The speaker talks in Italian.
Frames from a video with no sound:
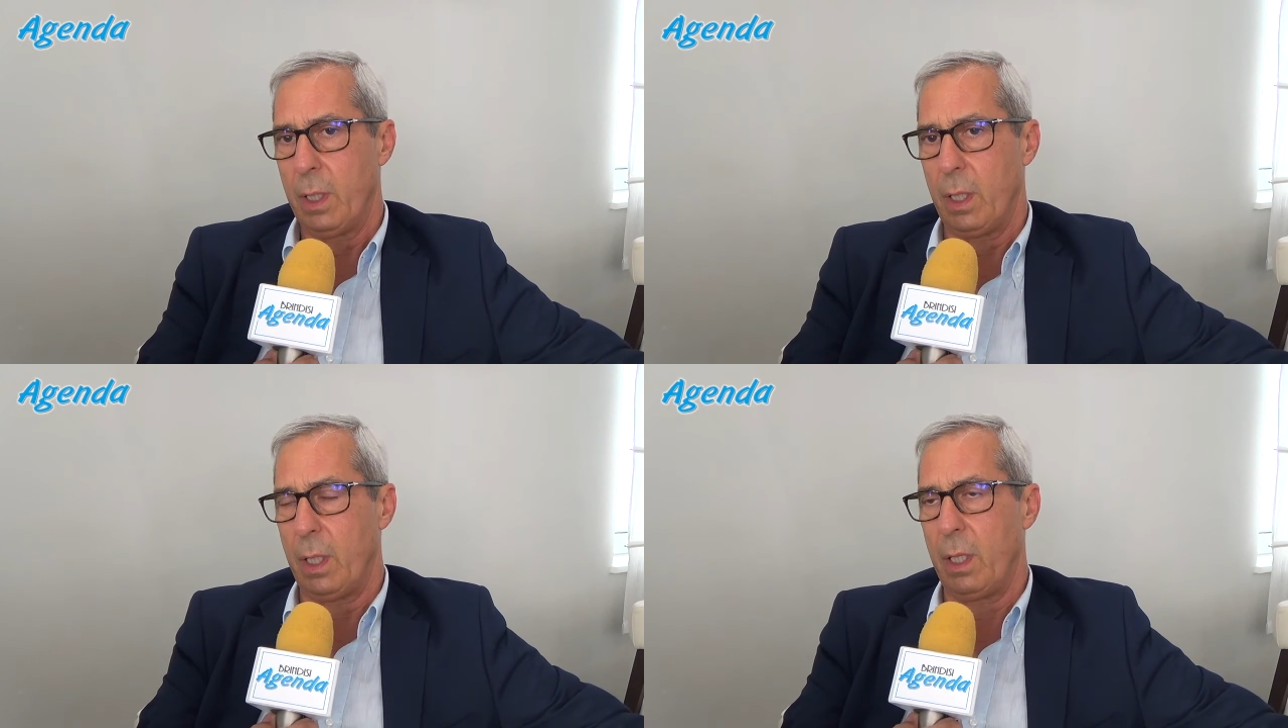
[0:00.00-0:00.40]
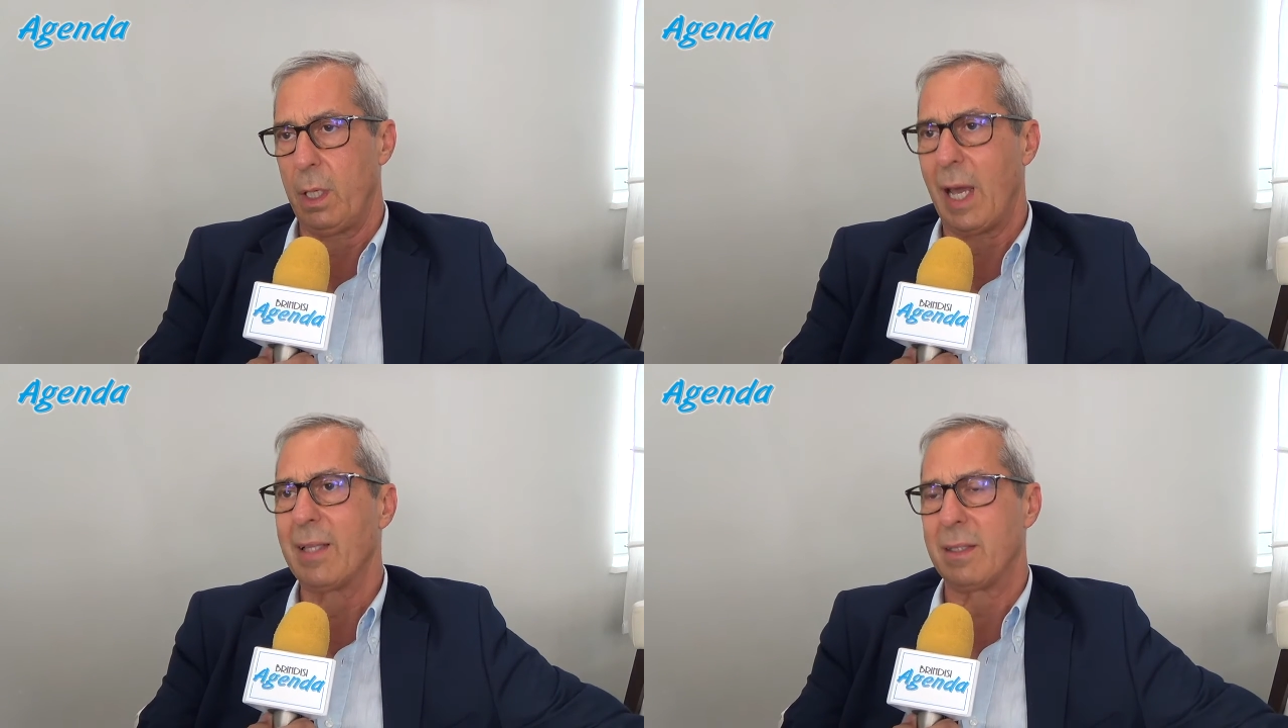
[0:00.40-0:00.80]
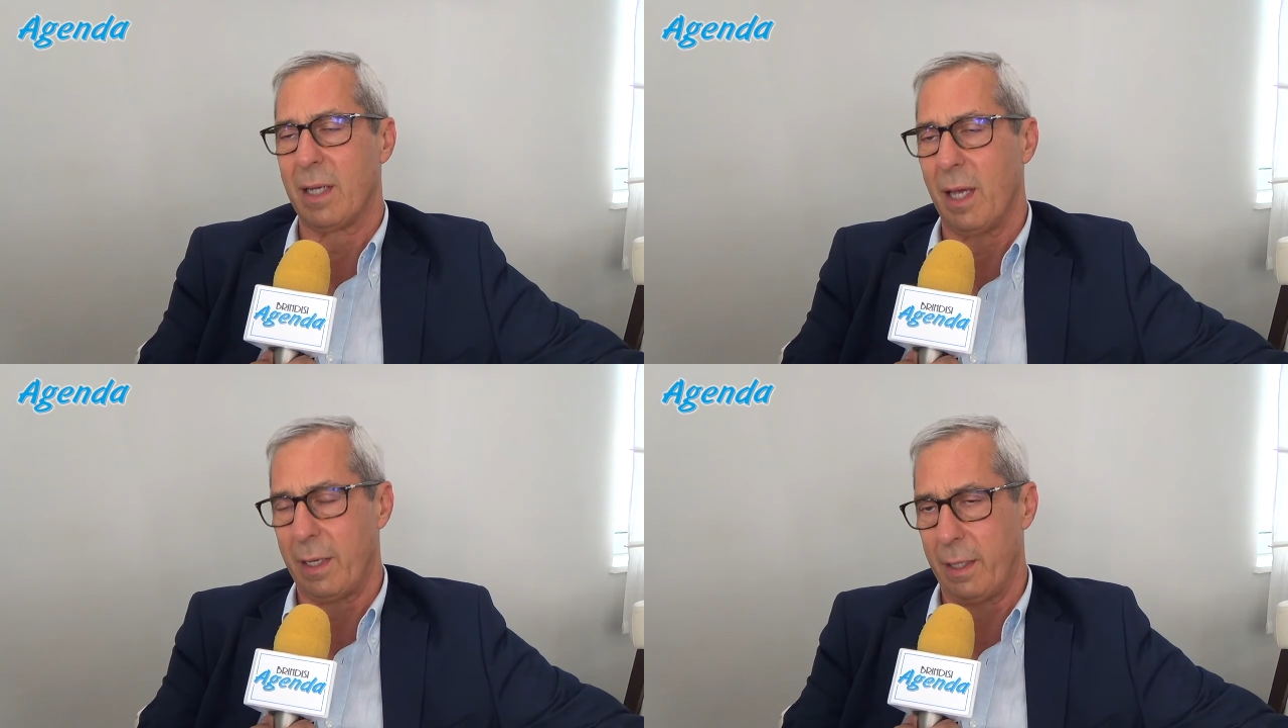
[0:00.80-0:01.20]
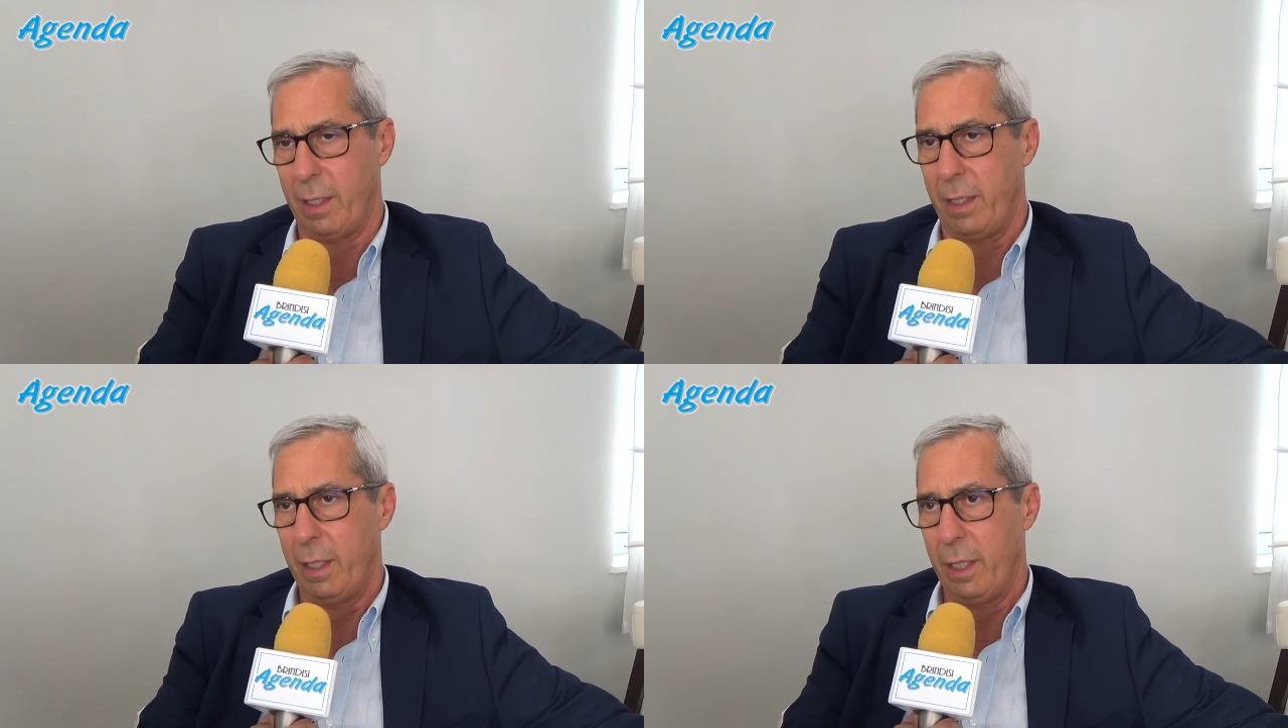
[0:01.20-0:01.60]
eh,
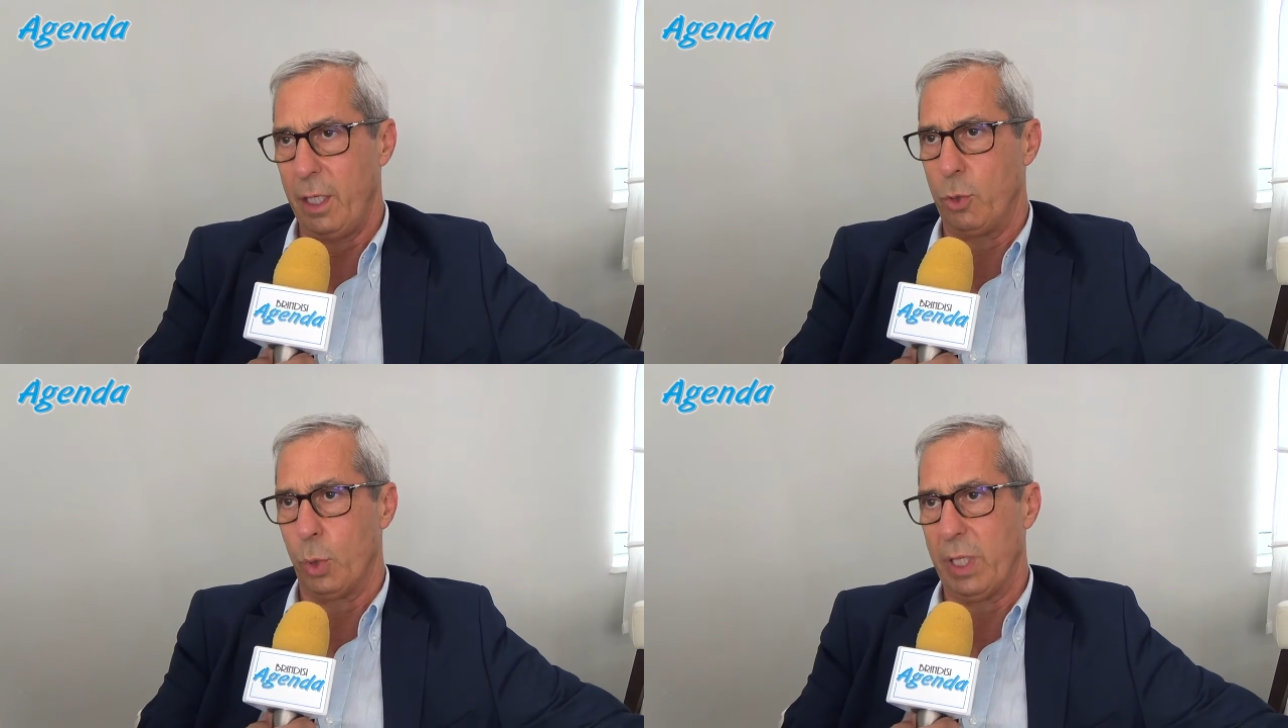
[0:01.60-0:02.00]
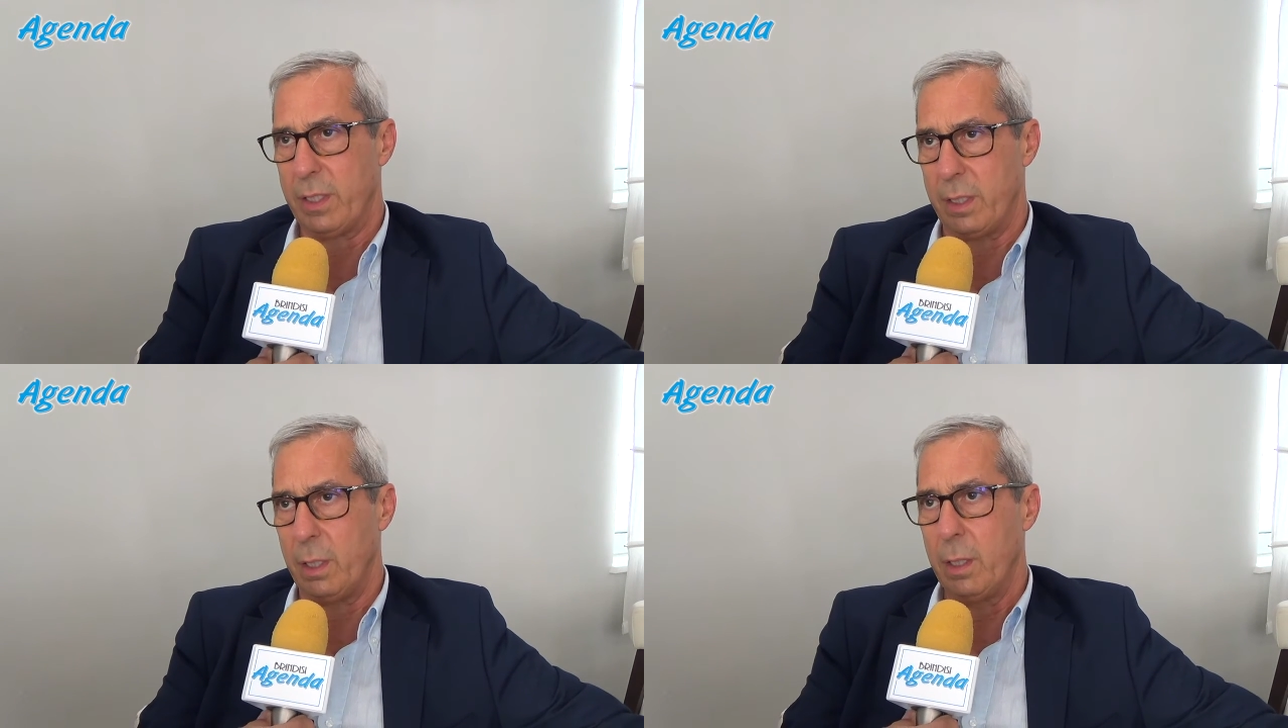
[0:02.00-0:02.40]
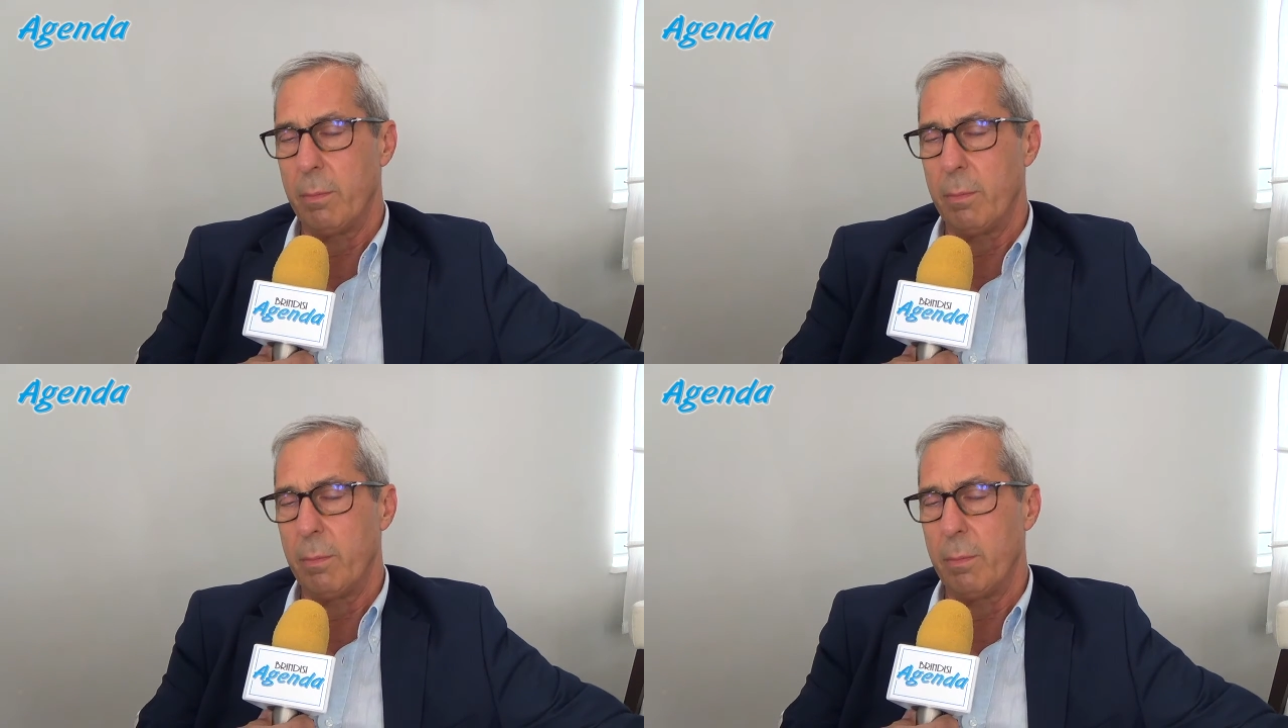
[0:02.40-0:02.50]
attrarre i turisti,